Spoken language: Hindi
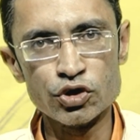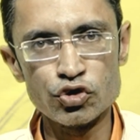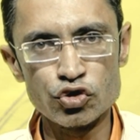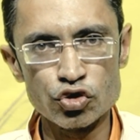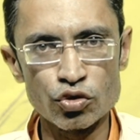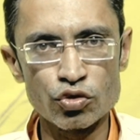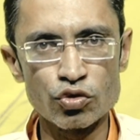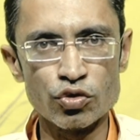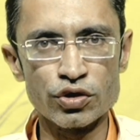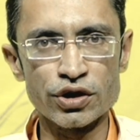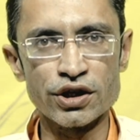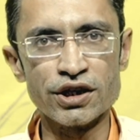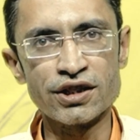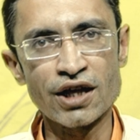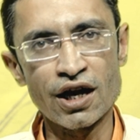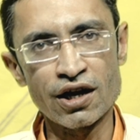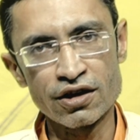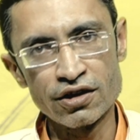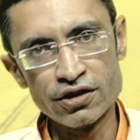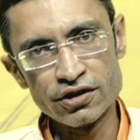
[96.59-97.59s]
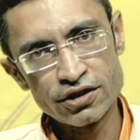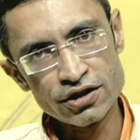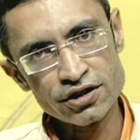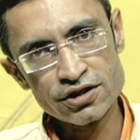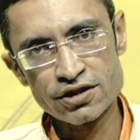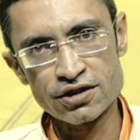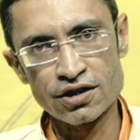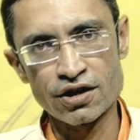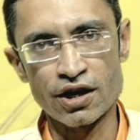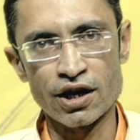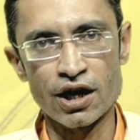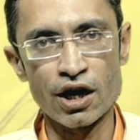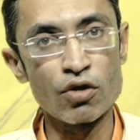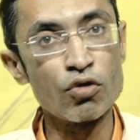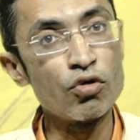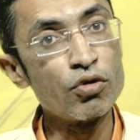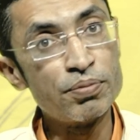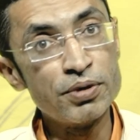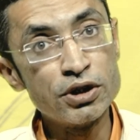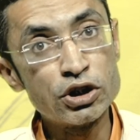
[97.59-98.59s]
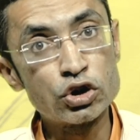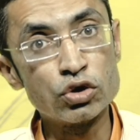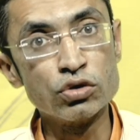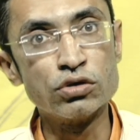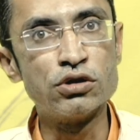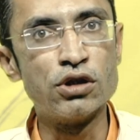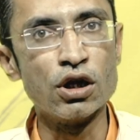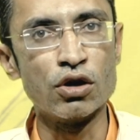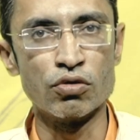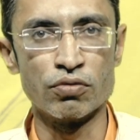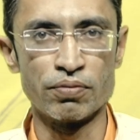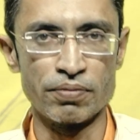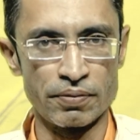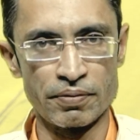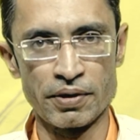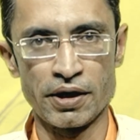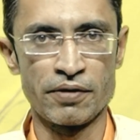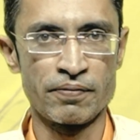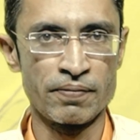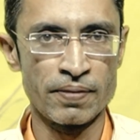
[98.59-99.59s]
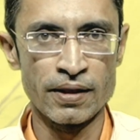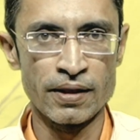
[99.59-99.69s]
बच्चों को गीता कंठस्थ करना वो भी शुद्ध रूप में